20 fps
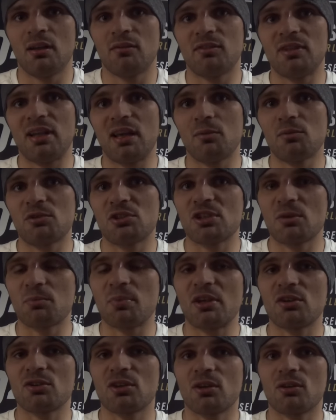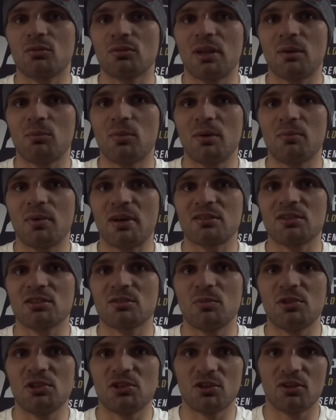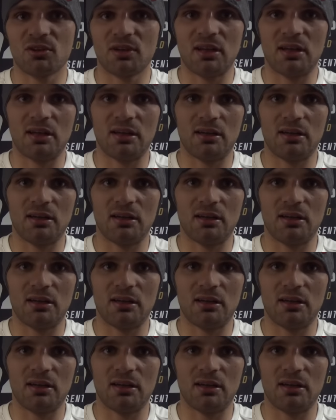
Wydaje mi się, że pierwsza runda była bardzo zbliżona,